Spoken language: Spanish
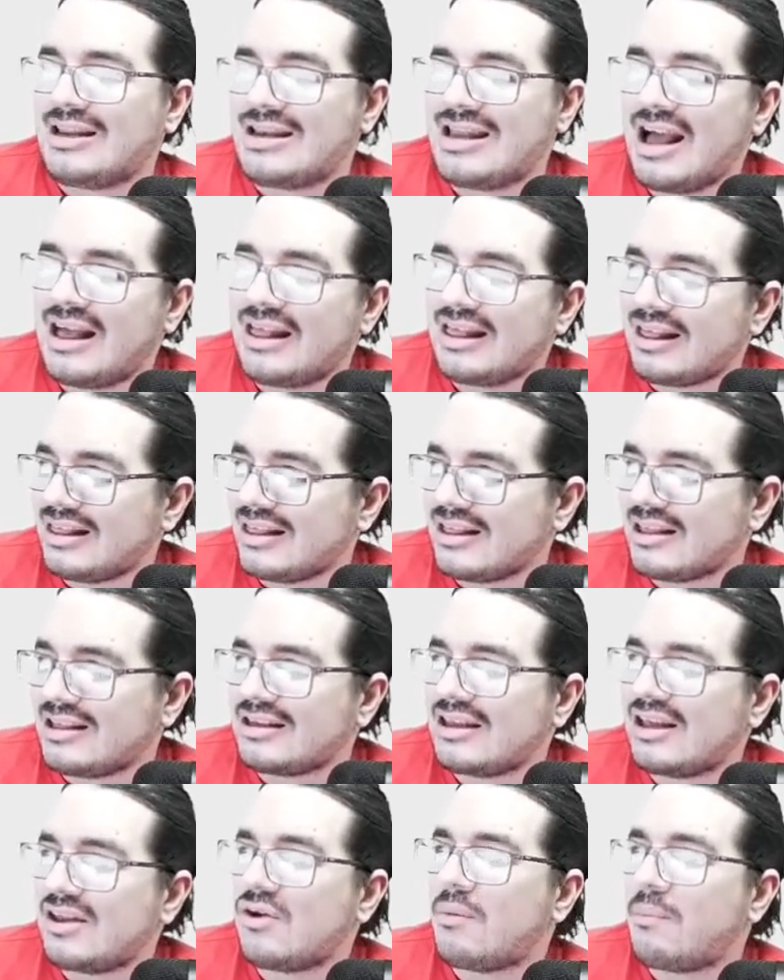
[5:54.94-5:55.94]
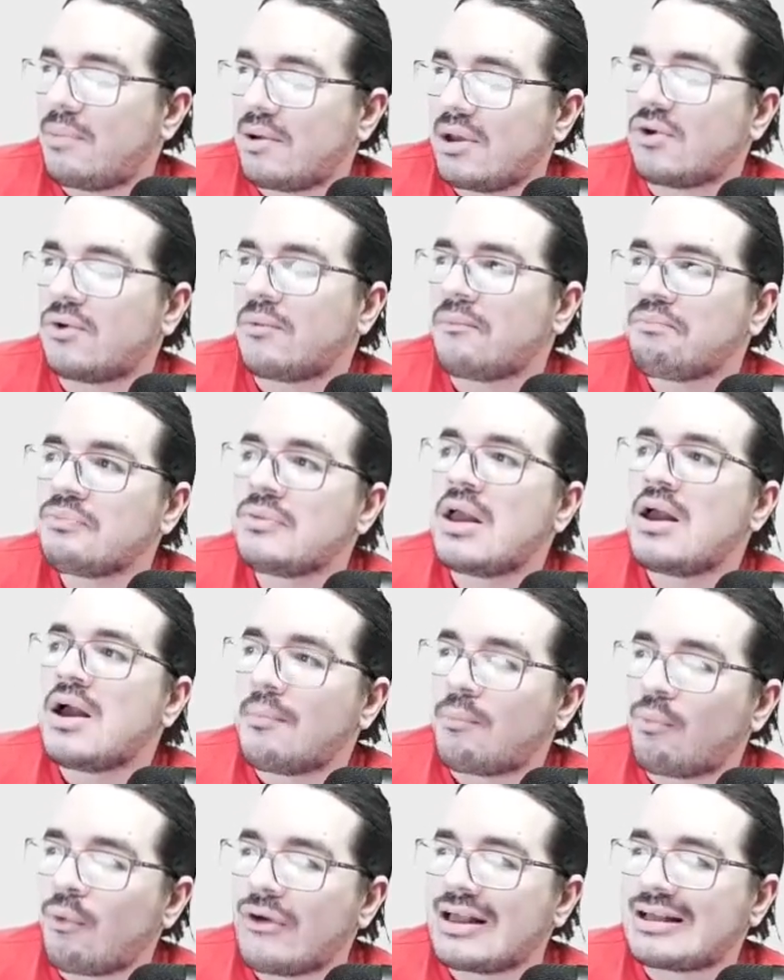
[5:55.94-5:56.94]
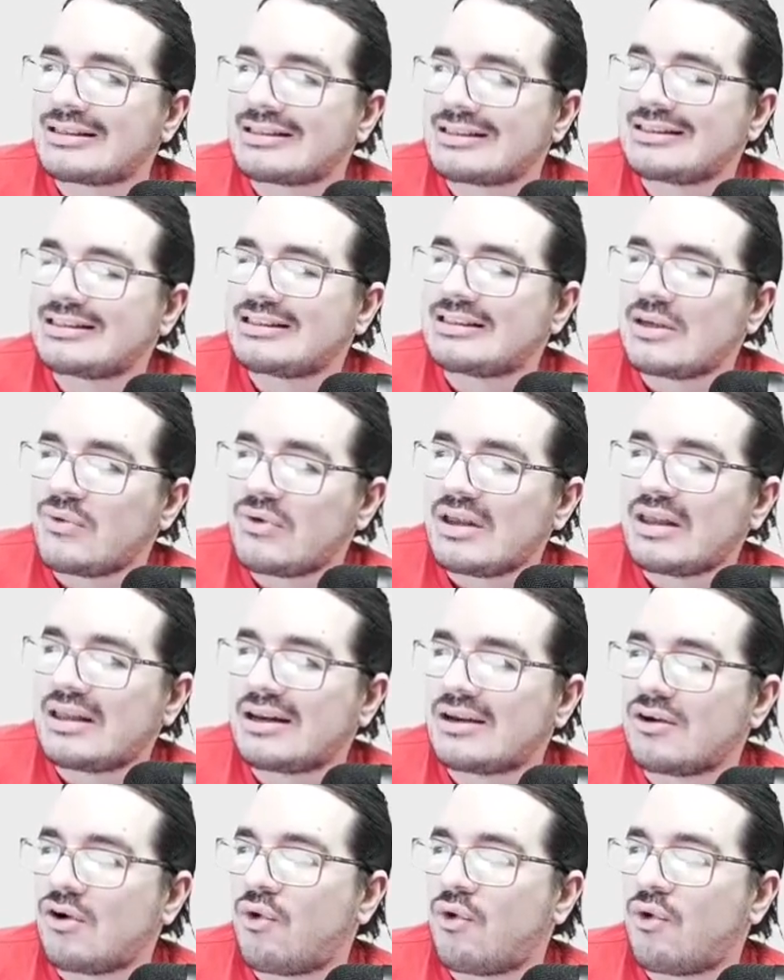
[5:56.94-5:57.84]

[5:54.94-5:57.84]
nada de dinero, pero puedes recibir